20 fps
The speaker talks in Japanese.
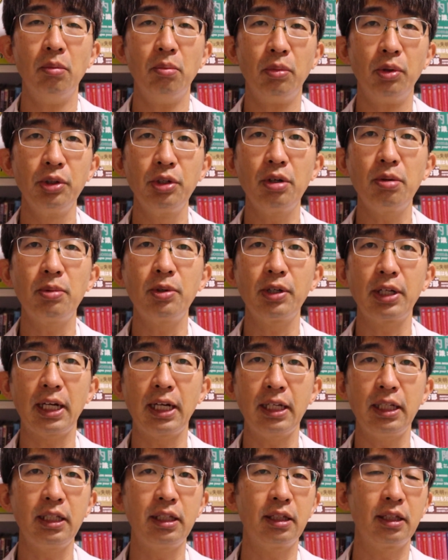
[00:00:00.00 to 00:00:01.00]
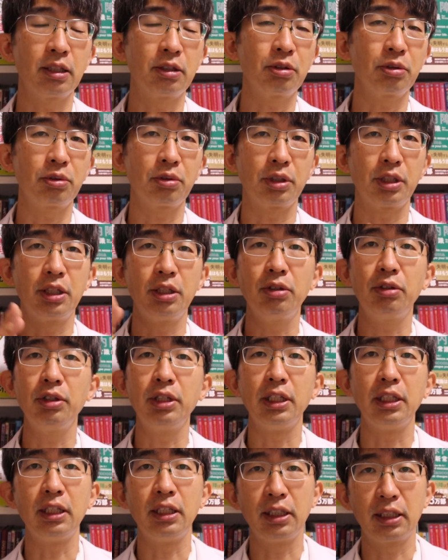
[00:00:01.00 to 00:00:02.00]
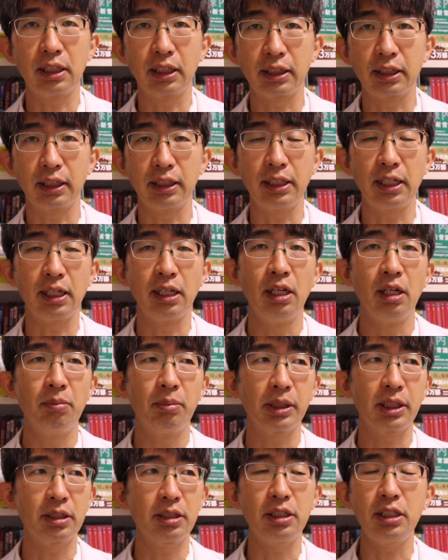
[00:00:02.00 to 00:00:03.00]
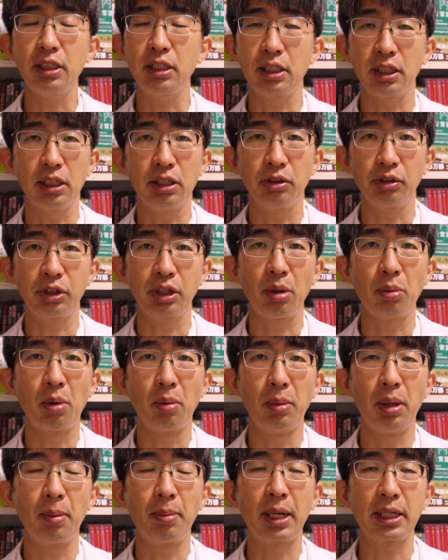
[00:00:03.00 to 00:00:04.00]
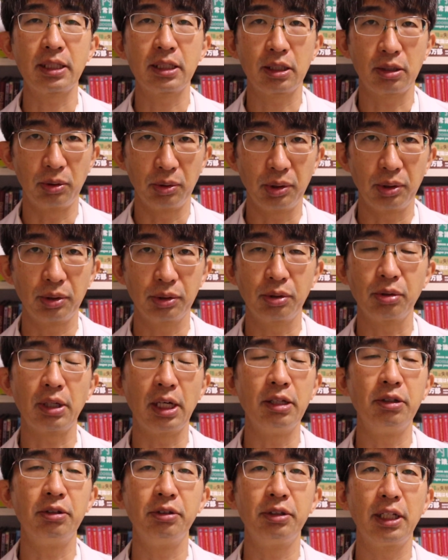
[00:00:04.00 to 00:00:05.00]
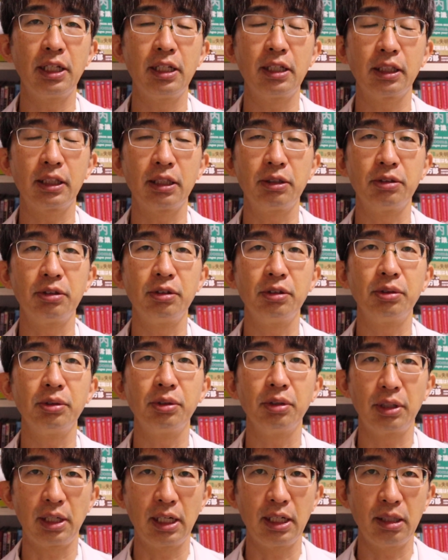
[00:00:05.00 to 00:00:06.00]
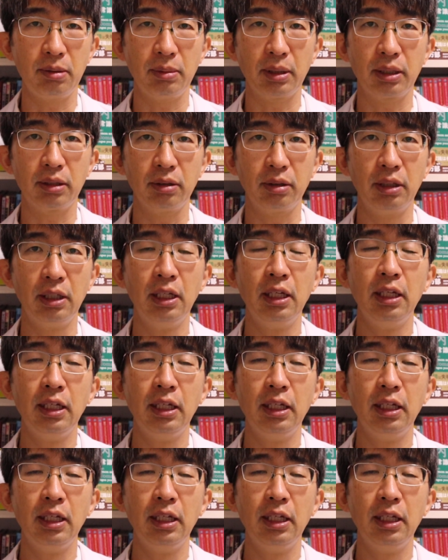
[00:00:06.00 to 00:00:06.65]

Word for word: 物もらいってちょっと広い言い方で、また地域によってもメバチコとかいろんな言い方をすることがあります。